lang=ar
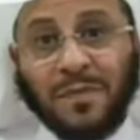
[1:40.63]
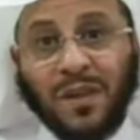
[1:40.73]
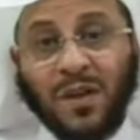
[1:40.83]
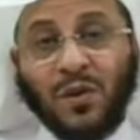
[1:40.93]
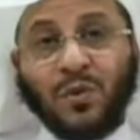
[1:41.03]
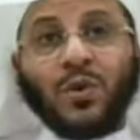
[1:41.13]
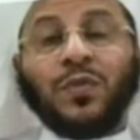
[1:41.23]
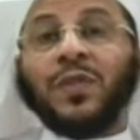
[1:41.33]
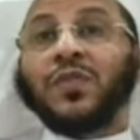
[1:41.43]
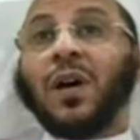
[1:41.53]
ويشوف
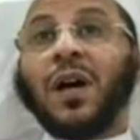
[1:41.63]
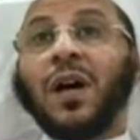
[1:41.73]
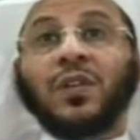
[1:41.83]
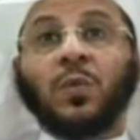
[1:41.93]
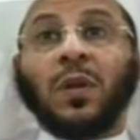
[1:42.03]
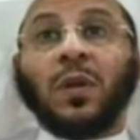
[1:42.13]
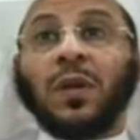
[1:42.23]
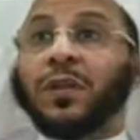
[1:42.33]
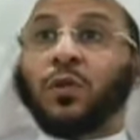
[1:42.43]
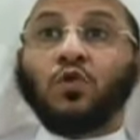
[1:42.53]
نفسه قادر والله أنه
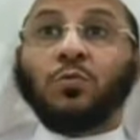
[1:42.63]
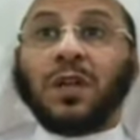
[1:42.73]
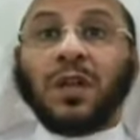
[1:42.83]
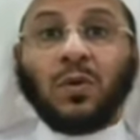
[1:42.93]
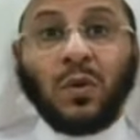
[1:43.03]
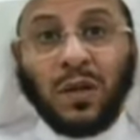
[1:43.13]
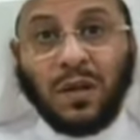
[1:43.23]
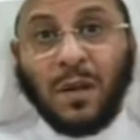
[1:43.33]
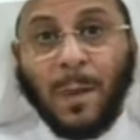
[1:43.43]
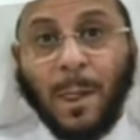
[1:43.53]
يقوم الليل كله
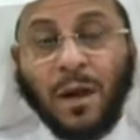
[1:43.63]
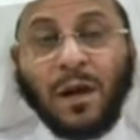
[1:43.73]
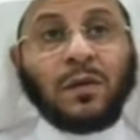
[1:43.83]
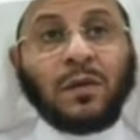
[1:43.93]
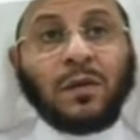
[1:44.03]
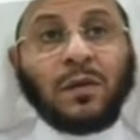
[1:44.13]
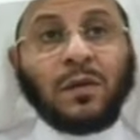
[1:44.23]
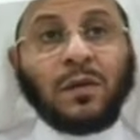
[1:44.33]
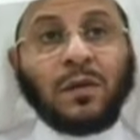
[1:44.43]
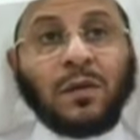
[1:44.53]
يقوم
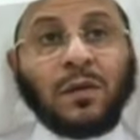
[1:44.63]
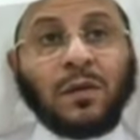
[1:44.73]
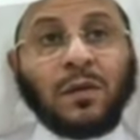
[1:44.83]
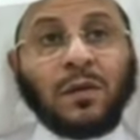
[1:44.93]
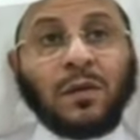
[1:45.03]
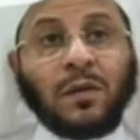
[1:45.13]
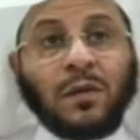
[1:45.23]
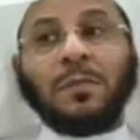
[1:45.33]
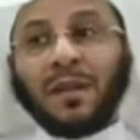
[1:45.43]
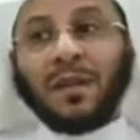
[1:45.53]
ليلة ليلتين بعدين
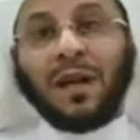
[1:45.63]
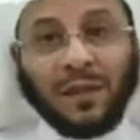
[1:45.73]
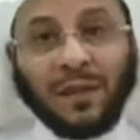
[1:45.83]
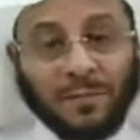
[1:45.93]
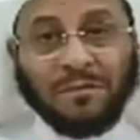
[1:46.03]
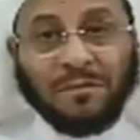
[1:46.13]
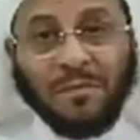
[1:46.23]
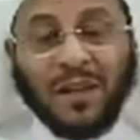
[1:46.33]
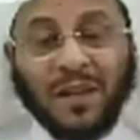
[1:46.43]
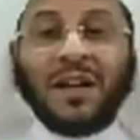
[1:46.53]
ينقطع
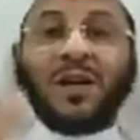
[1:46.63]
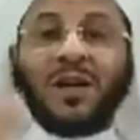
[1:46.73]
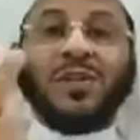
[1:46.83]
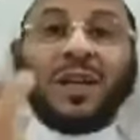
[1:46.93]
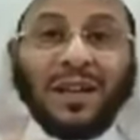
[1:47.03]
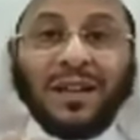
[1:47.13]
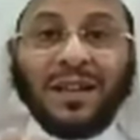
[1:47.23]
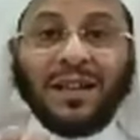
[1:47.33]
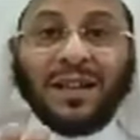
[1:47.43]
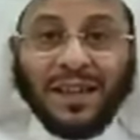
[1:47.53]
لكن لو صلى
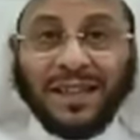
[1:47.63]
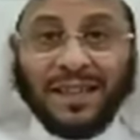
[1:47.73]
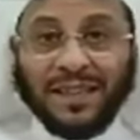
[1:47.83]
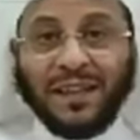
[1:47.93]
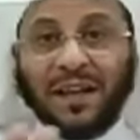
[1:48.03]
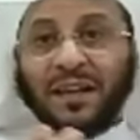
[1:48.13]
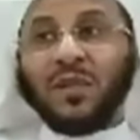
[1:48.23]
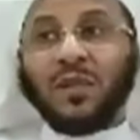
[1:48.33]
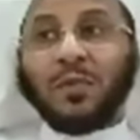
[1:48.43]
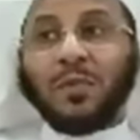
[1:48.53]
ركعتين خير
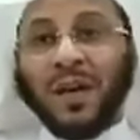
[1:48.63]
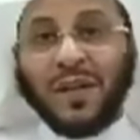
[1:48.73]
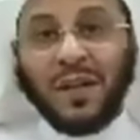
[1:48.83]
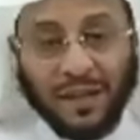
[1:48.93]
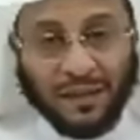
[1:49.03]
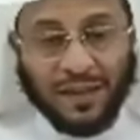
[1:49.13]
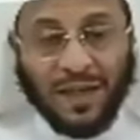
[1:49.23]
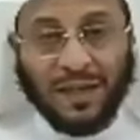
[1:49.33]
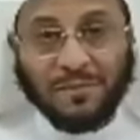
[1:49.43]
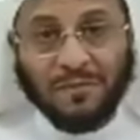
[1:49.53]
له من هذا الانقطاع
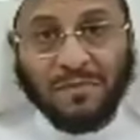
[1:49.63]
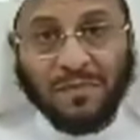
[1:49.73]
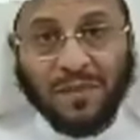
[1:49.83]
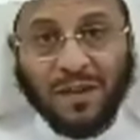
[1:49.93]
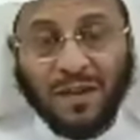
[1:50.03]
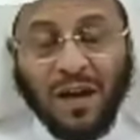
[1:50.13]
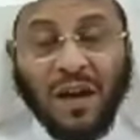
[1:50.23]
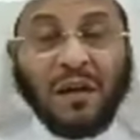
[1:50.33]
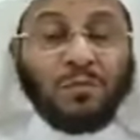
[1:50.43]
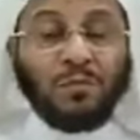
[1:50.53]

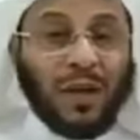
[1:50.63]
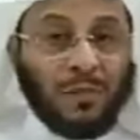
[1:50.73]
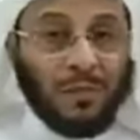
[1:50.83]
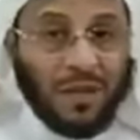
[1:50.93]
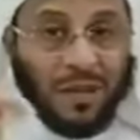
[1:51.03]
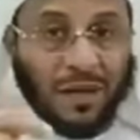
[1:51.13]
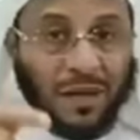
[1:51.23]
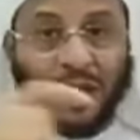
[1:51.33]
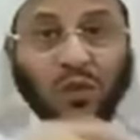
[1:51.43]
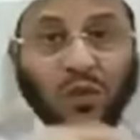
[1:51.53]
أحب العمل إلى
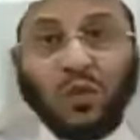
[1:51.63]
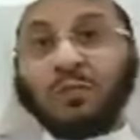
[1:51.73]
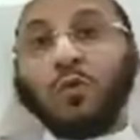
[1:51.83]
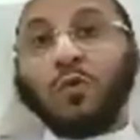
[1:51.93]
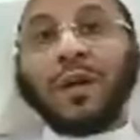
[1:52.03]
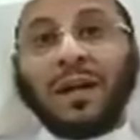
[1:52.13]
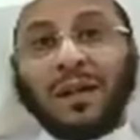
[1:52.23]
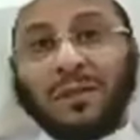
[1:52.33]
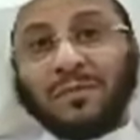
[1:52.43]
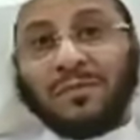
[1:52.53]
الله أدومه وإن قل
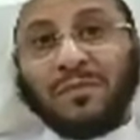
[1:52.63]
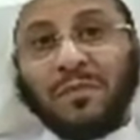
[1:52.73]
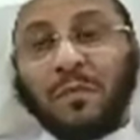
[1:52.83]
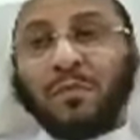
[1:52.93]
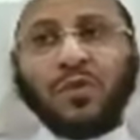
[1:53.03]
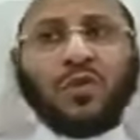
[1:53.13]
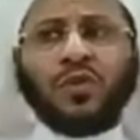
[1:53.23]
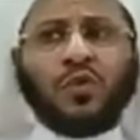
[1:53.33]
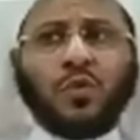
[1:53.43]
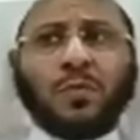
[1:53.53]
بعض الناس
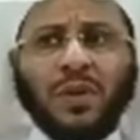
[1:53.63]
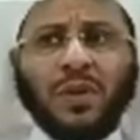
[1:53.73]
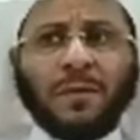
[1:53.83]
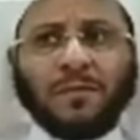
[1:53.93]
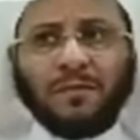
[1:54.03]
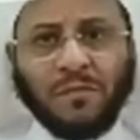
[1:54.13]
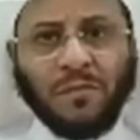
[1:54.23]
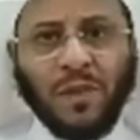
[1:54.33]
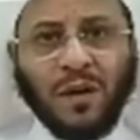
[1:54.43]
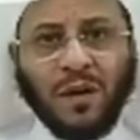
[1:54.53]
يصوم مثلا
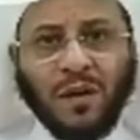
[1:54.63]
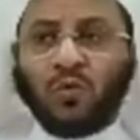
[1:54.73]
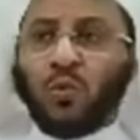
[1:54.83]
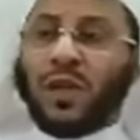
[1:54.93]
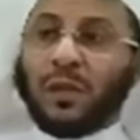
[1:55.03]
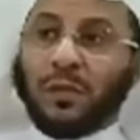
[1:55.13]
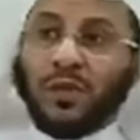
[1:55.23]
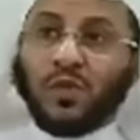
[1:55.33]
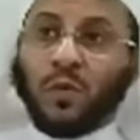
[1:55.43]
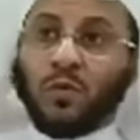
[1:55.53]
يقول والله أنا
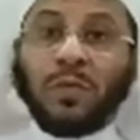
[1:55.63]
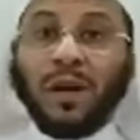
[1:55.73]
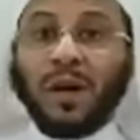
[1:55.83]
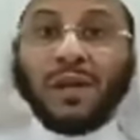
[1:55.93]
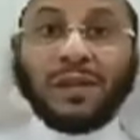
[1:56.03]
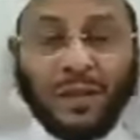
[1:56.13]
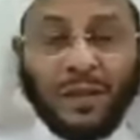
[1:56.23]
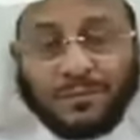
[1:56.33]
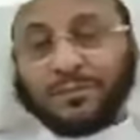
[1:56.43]
أبغى أصوم ثم ينقطع